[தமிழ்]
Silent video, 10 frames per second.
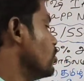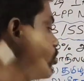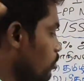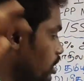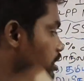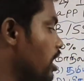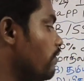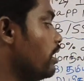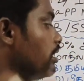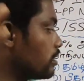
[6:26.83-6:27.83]
ஸோ
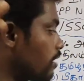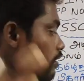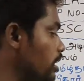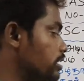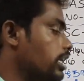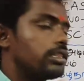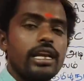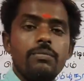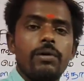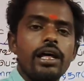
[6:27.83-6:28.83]
இந்தியாவில் சர்வதேச
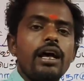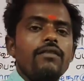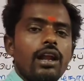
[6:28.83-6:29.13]
திரைப்பட